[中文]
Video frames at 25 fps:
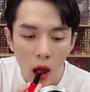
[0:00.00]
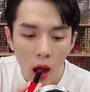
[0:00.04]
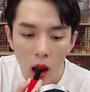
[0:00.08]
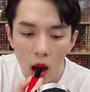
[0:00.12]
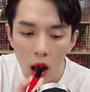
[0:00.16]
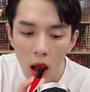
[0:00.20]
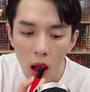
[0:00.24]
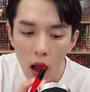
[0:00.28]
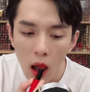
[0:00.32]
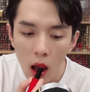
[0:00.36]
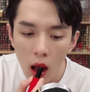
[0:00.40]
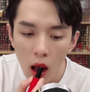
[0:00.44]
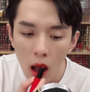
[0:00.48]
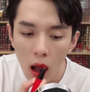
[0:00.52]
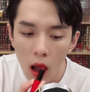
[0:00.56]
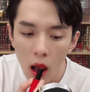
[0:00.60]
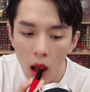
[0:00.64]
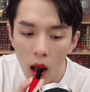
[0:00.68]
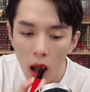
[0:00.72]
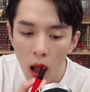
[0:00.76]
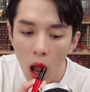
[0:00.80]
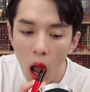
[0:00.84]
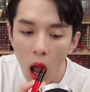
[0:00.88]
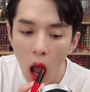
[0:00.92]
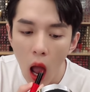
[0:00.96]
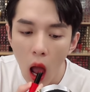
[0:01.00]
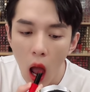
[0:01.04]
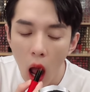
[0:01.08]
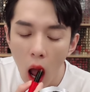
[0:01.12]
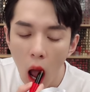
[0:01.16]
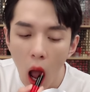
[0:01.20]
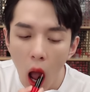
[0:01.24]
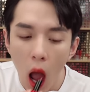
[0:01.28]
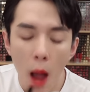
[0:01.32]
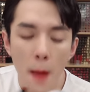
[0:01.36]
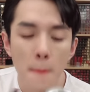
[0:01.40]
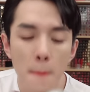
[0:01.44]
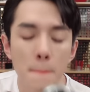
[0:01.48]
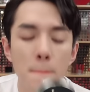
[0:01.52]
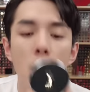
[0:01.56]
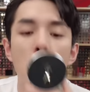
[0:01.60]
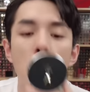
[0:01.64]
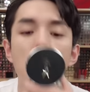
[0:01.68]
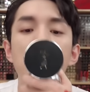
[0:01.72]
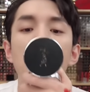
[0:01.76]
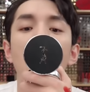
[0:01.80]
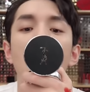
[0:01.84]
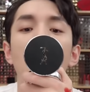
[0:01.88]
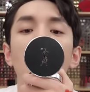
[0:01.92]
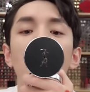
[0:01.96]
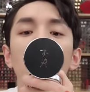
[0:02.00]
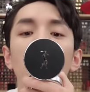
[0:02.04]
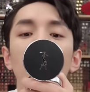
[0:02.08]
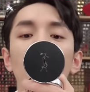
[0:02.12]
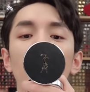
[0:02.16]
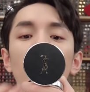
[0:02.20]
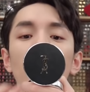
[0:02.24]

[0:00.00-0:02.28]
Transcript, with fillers: 佳琪有鼻炎吗？对的，